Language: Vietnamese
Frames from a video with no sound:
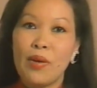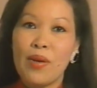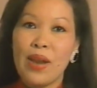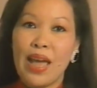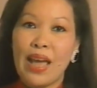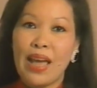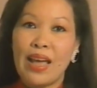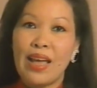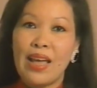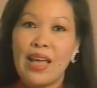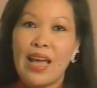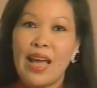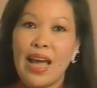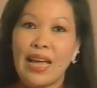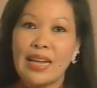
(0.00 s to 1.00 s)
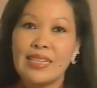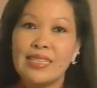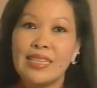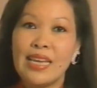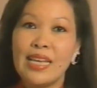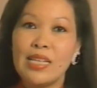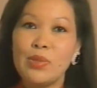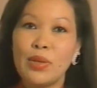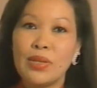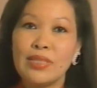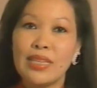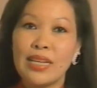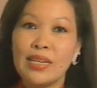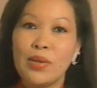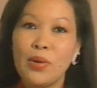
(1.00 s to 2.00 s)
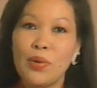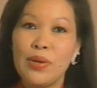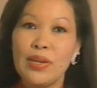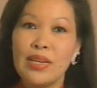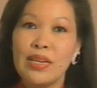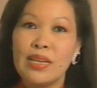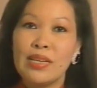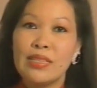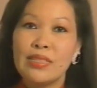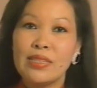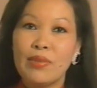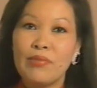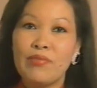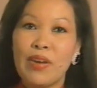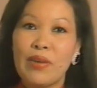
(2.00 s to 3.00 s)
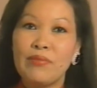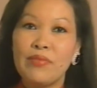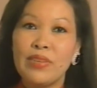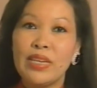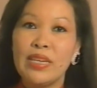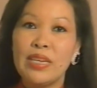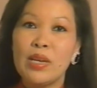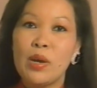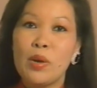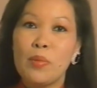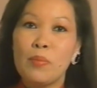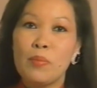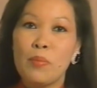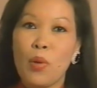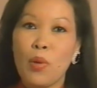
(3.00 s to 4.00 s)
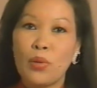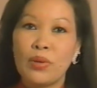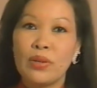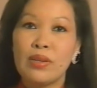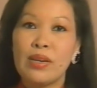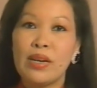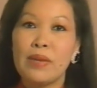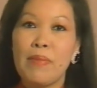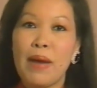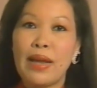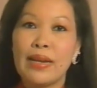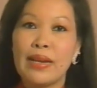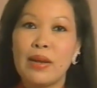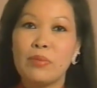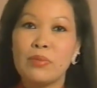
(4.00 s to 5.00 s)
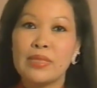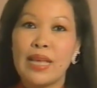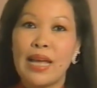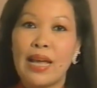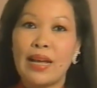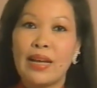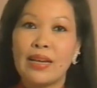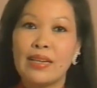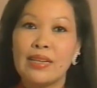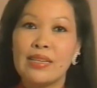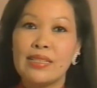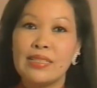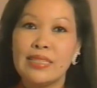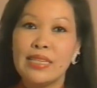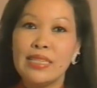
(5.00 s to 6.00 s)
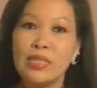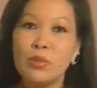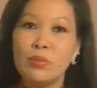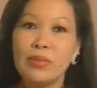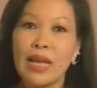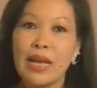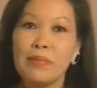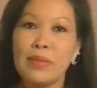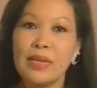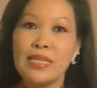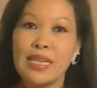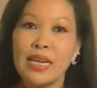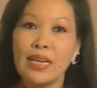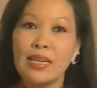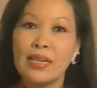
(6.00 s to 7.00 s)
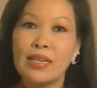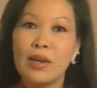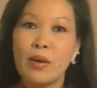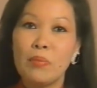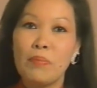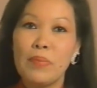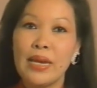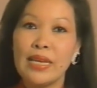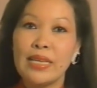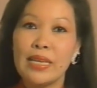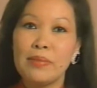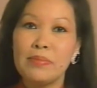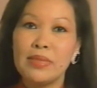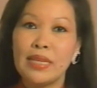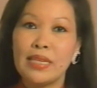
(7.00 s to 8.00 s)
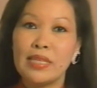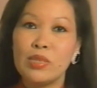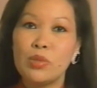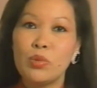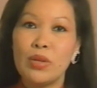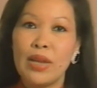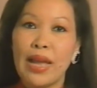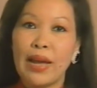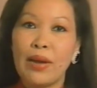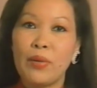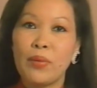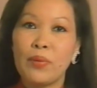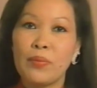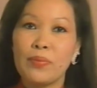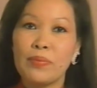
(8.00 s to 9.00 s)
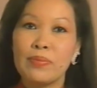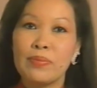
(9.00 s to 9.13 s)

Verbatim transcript: Đó là hạn chế chuyện chăn gối trong phạm vi một người bạn đồng sàng chính chúng ta biết chắc không bị nhiễm dịch chút nào.